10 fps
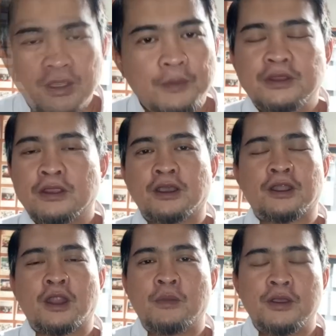tapi tata
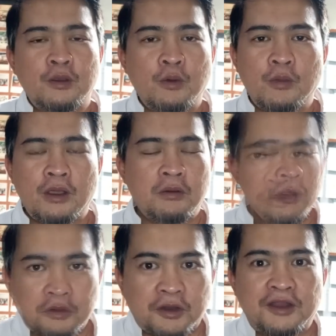keramanya memang
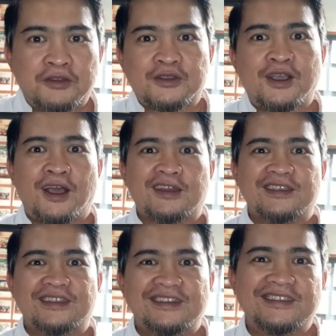keren
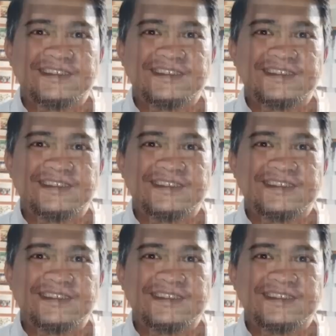sekali ini